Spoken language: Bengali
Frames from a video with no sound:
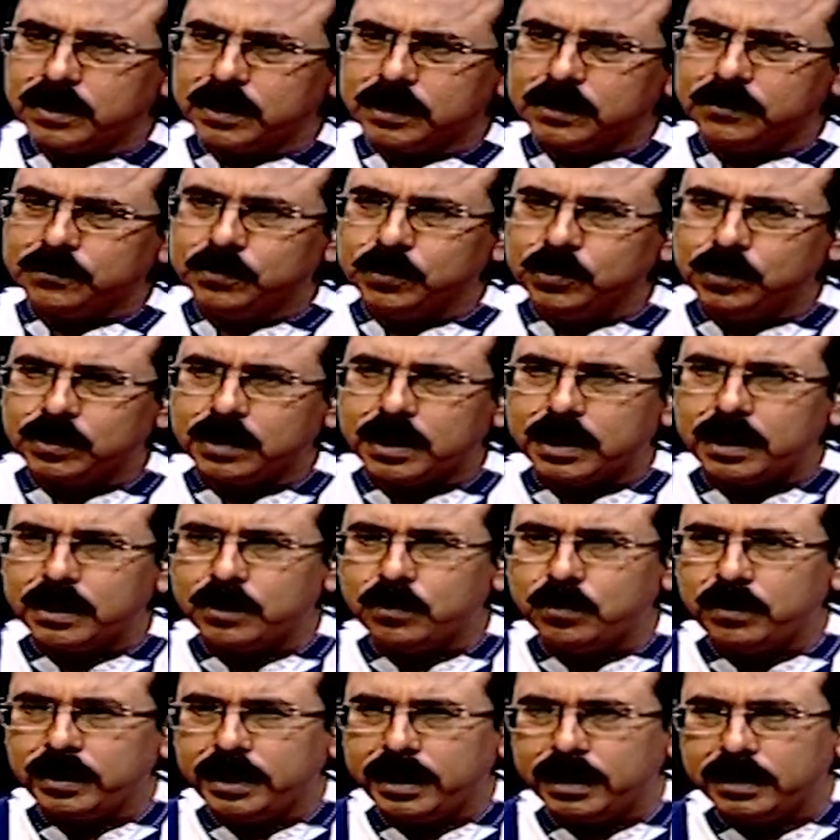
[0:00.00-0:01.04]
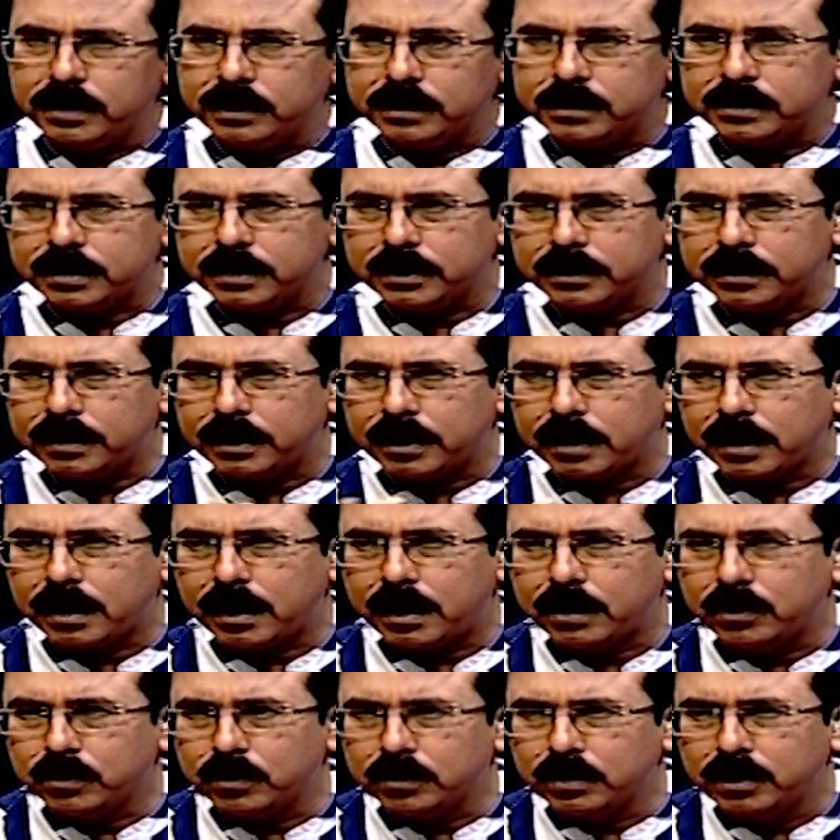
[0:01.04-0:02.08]
এরা তো ফুৎকারে উড়িয়ে দিচ্ছে তার
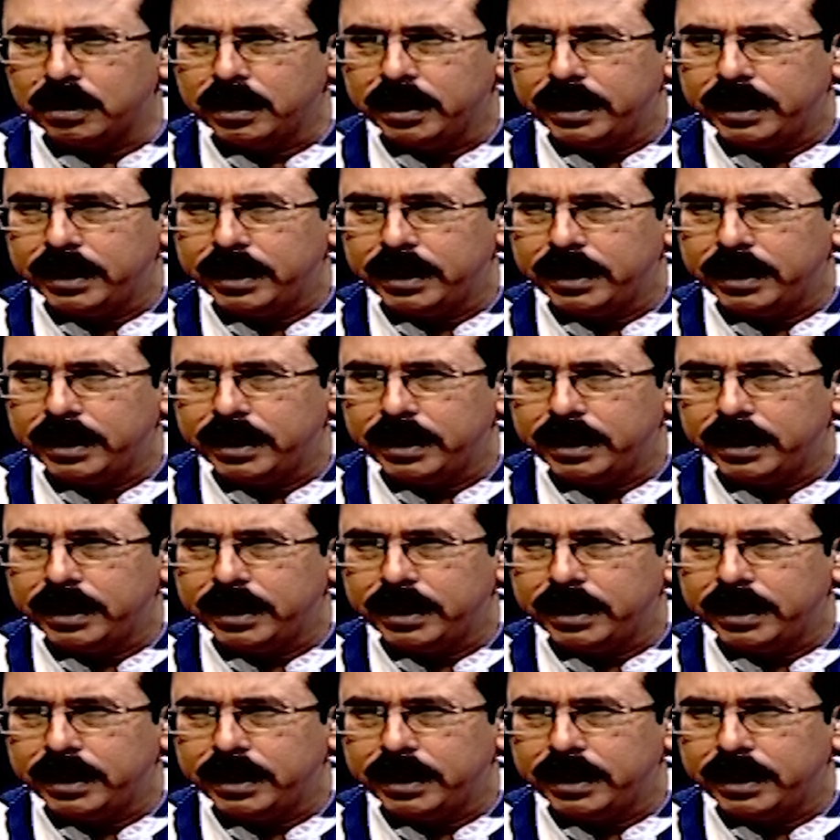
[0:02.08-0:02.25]
কারণ